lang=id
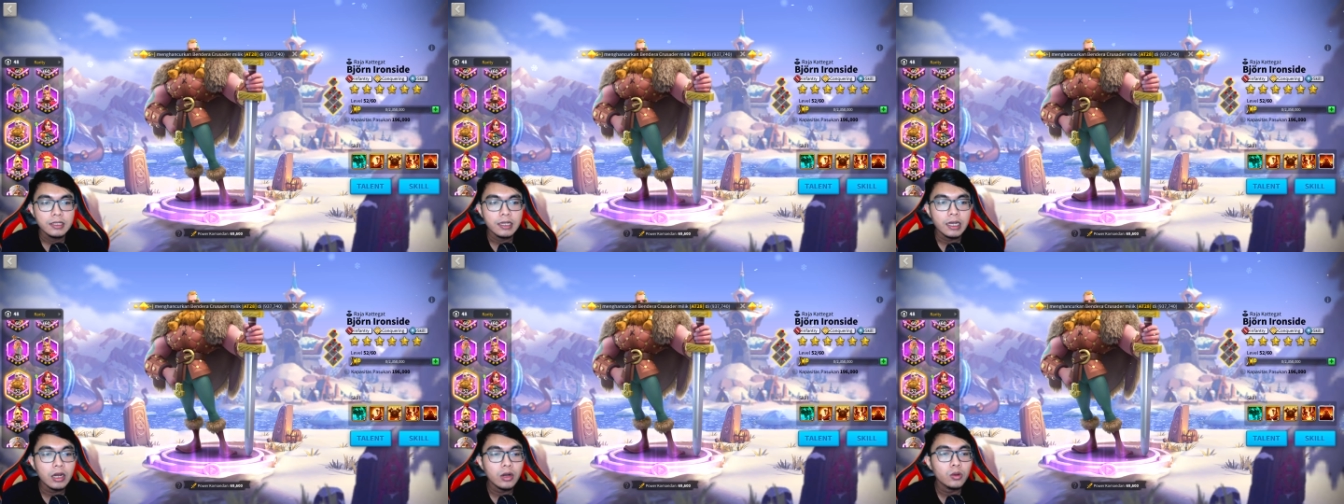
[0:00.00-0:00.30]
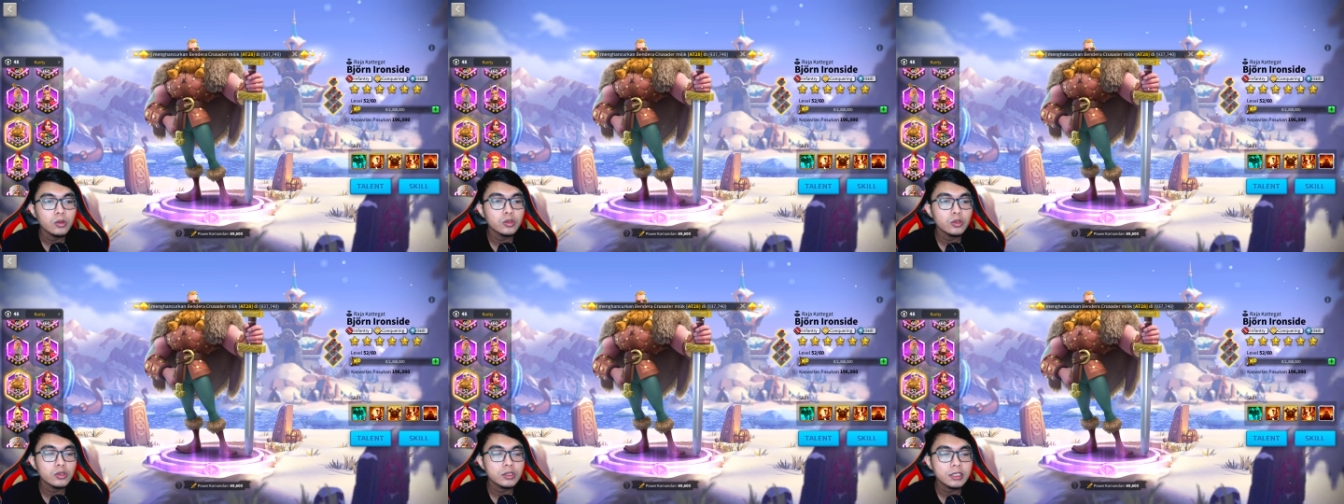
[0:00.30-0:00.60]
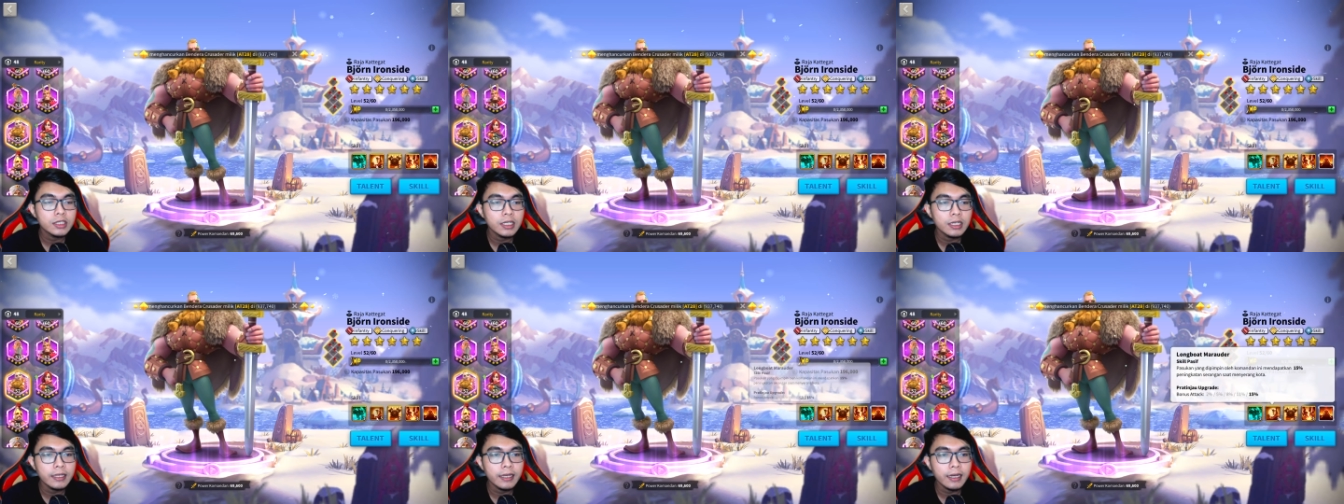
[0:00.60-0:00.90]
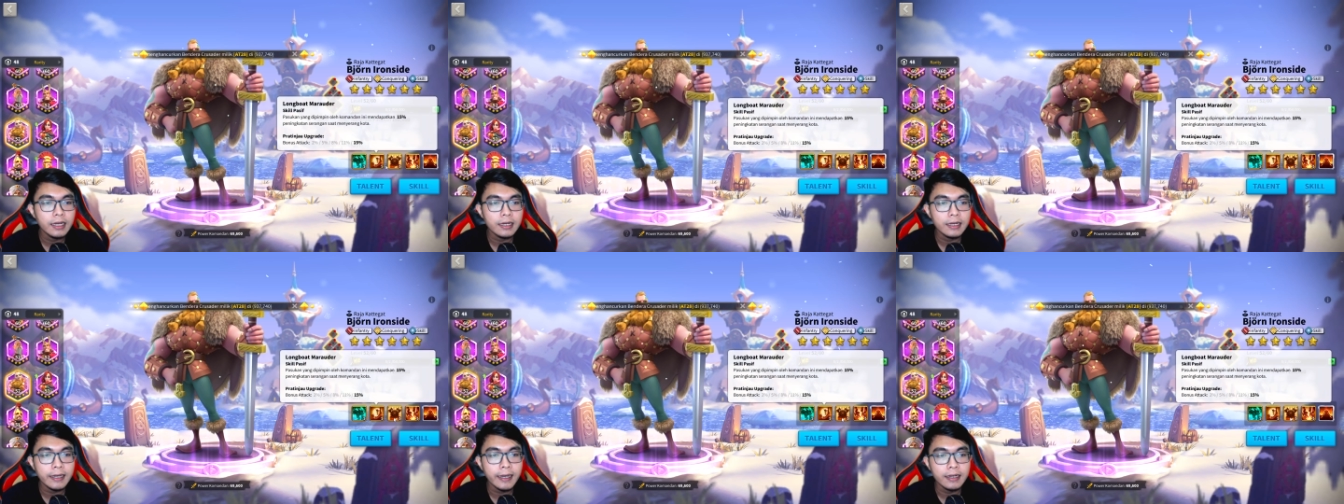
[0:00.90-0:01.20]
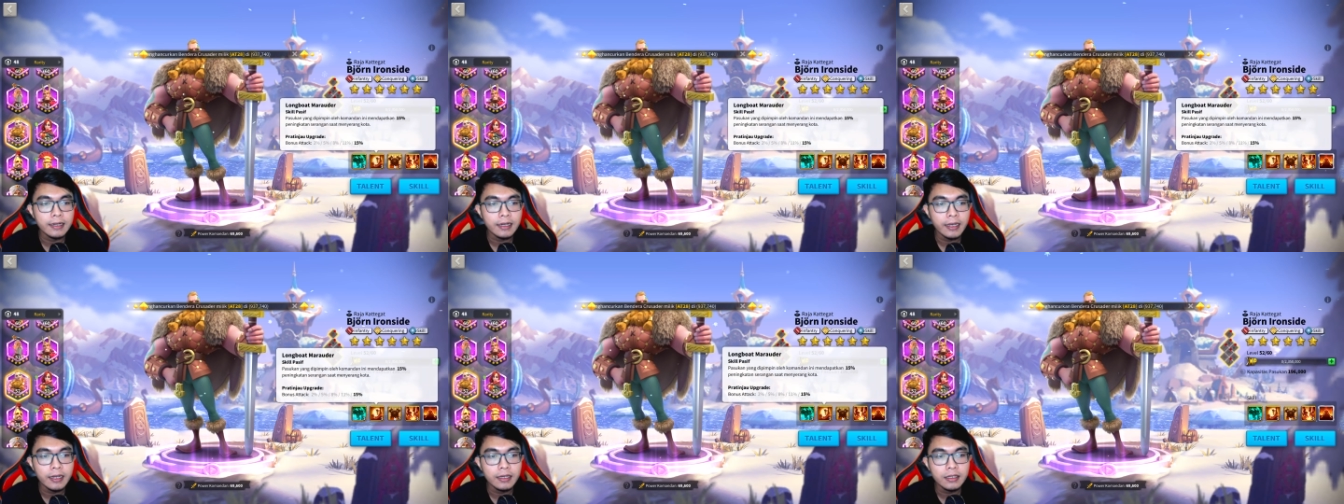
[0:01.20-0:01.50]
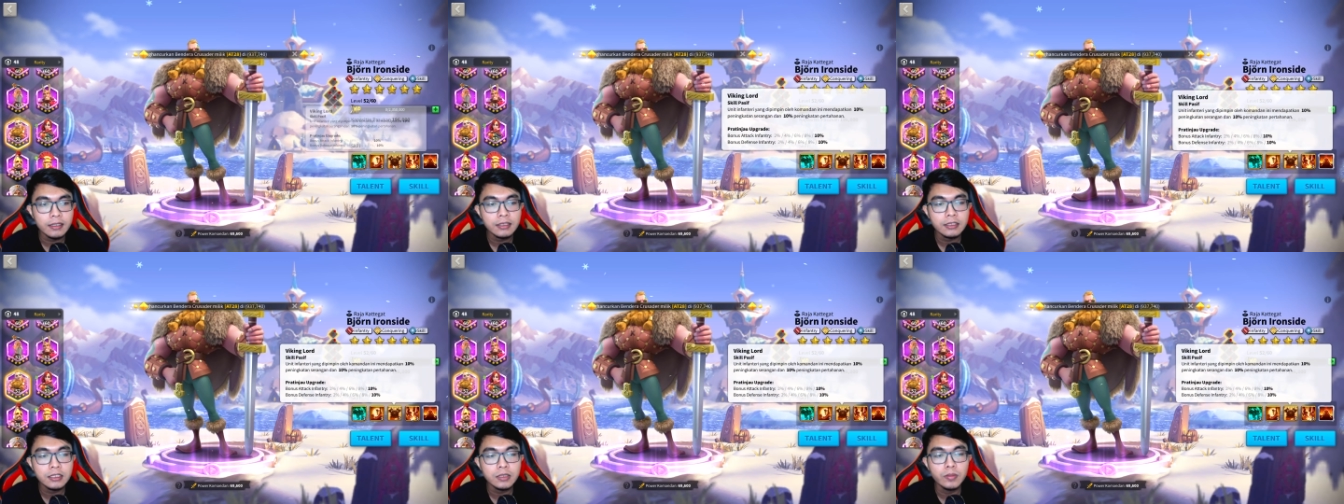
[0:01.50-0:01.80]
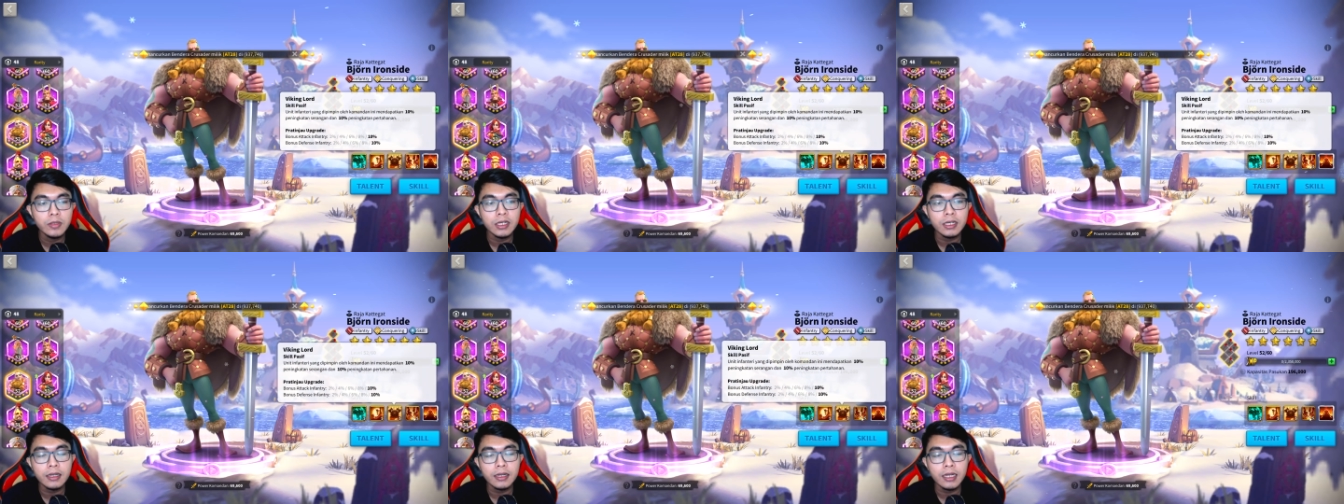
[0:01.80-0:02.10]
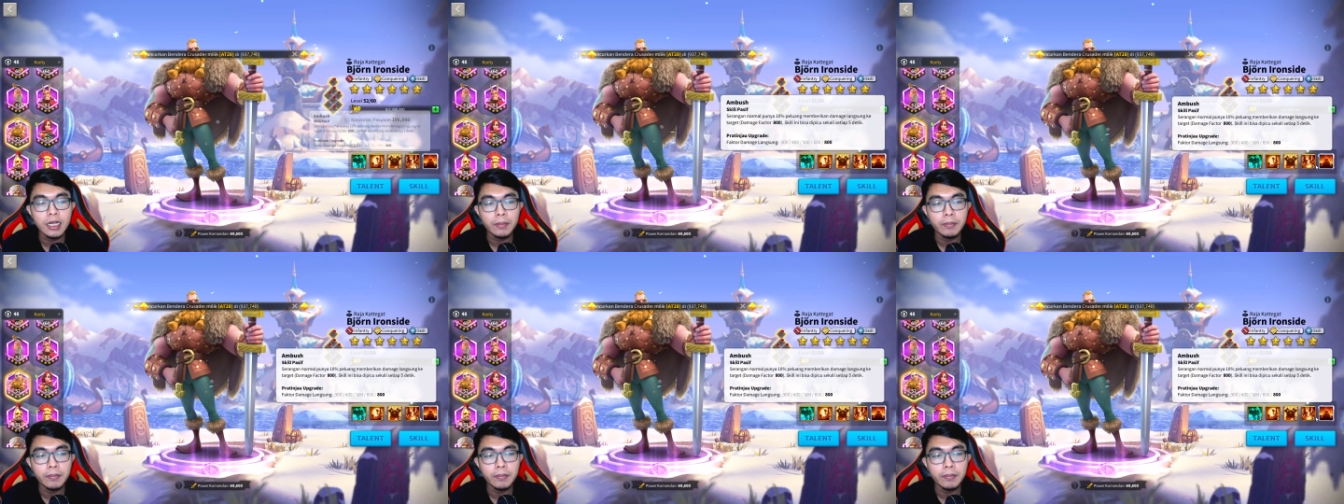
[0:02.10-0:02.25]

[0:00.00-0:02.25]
Kalau untuk skill yang lain-lainnya sih sebenarnya